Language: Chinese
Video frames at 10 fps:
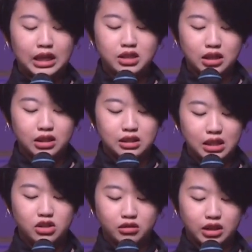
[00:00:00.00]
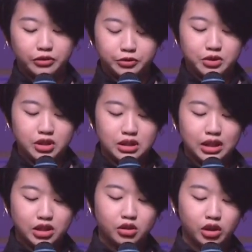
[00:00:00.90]
他常年在招待服侍，
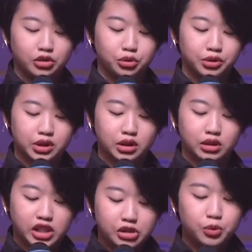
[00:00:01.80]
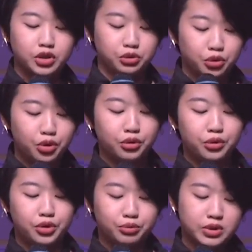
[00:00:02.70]
但也有很多的疑问与困
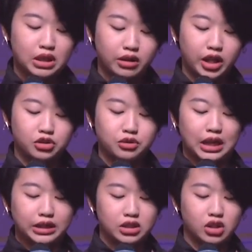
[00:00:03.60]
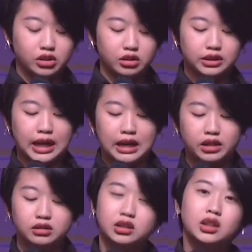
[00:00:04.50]
惑，不知道可以去哪里找到答
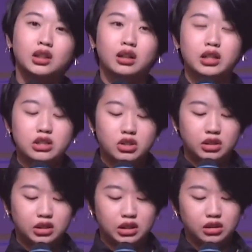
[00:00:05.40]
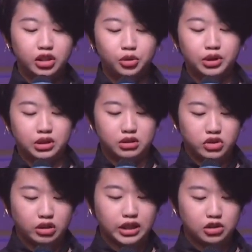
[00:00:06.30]
案。而因着那年特会的
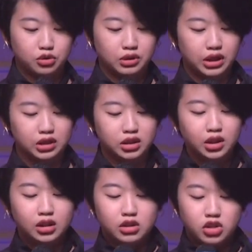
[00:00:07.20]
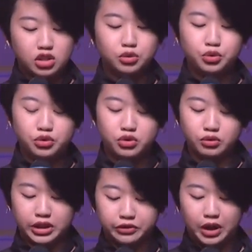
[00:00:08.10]
招待训练、食物与
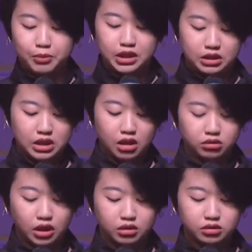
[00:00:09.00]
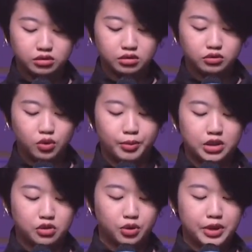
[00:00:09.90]
属灵方面的教导，我
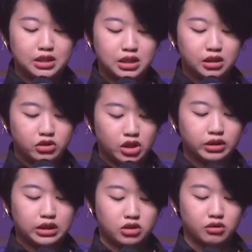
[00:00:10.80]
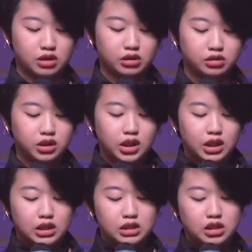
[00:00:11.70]
们所编写的招待手册，
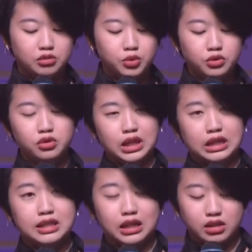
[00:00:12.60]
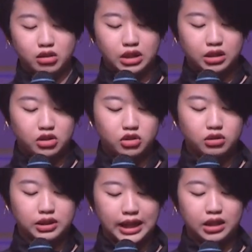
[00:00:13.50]
以及牧区南下招待领
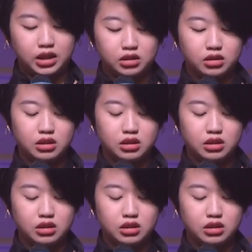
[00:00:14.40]
袖的带领，